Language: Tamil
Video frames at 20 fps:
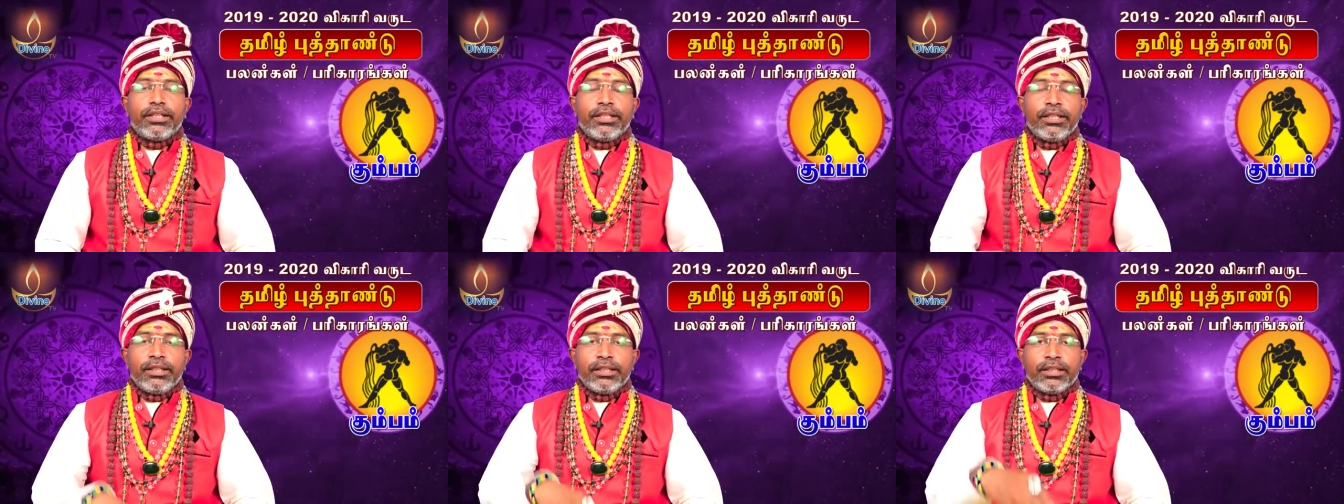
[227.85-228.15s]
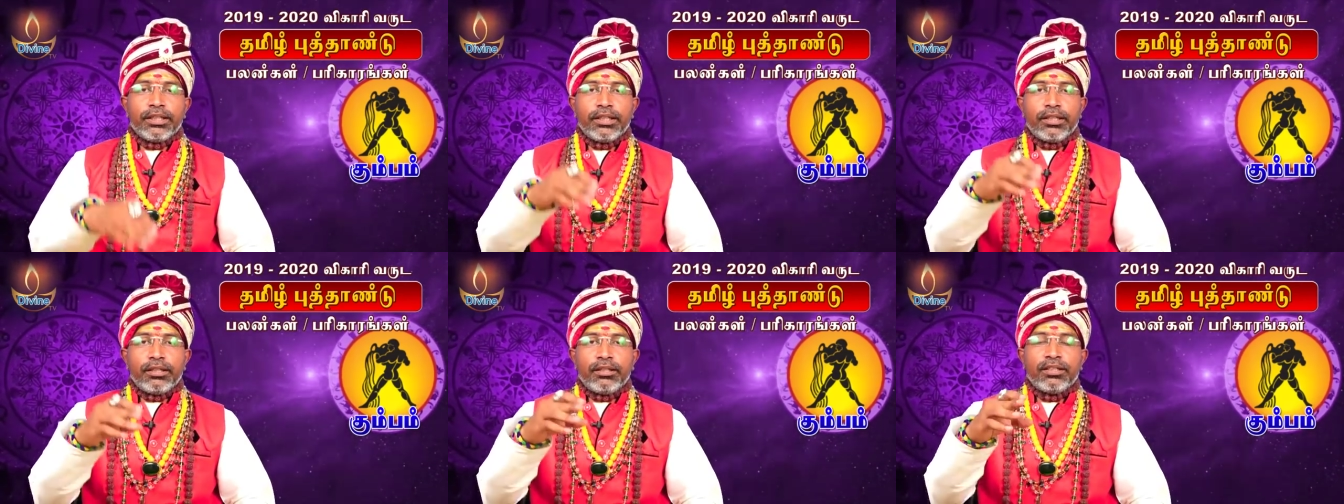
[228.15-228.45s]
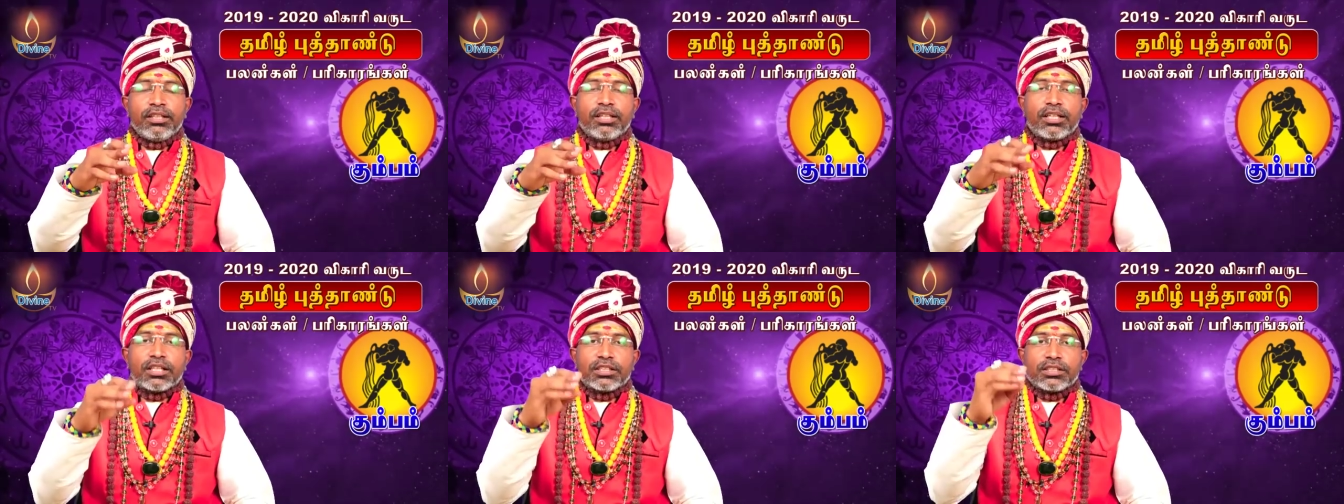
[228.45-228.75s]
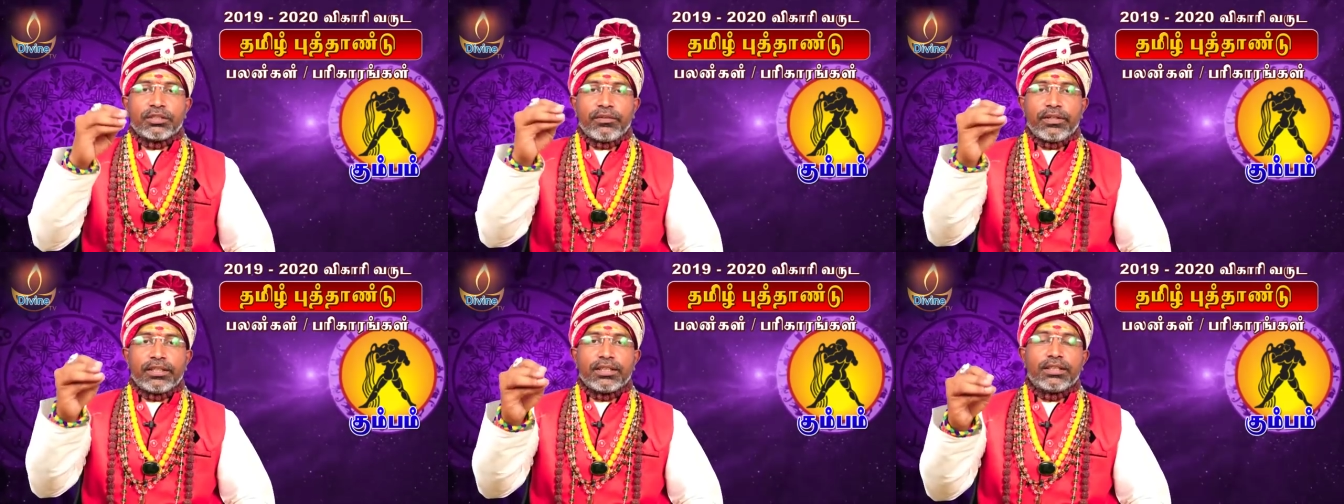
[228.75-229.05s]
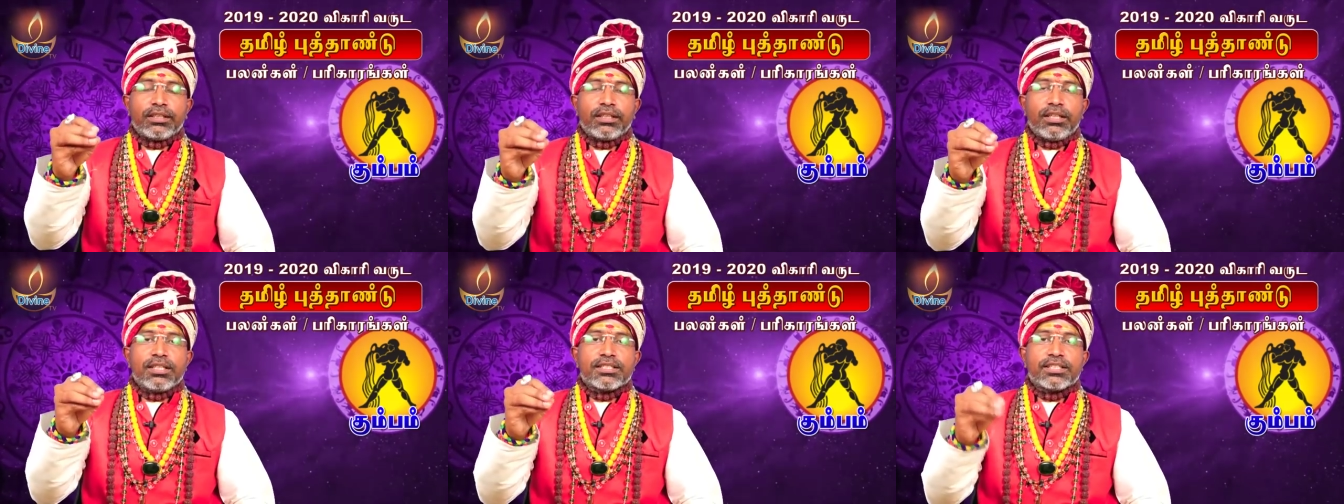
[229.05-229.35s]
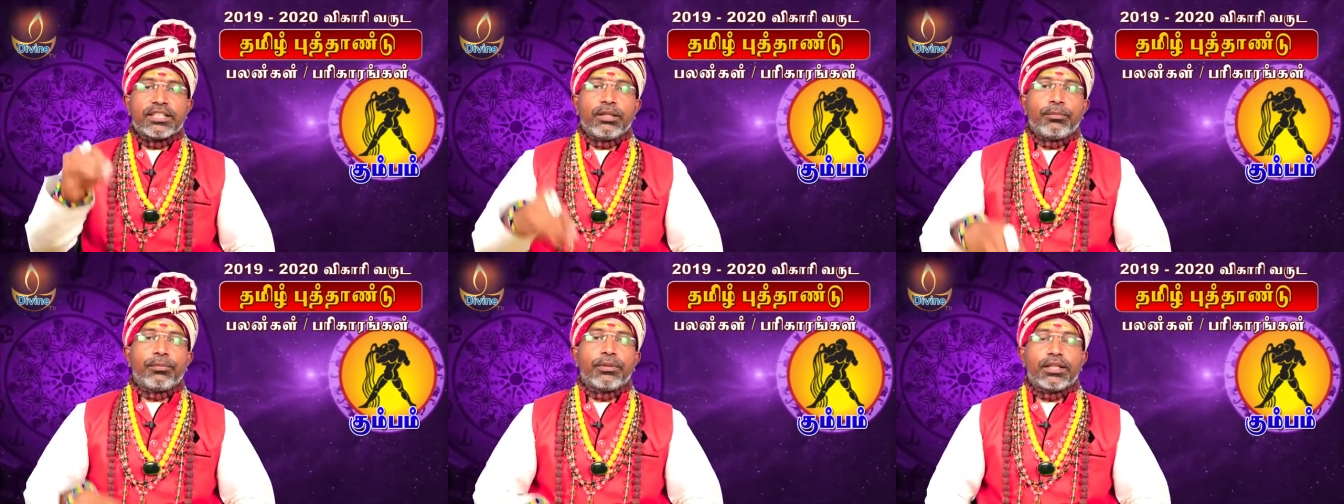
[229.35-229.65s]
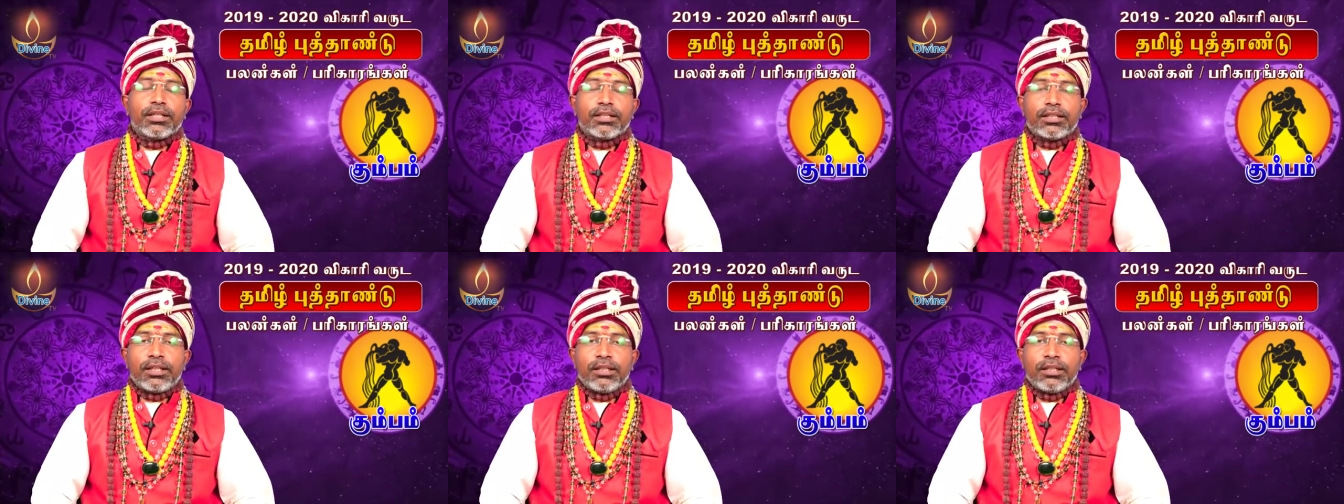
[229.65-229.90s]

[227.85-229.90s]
இங்கே இருந்து ரசவாதத்தால் செய்யப்பட்ட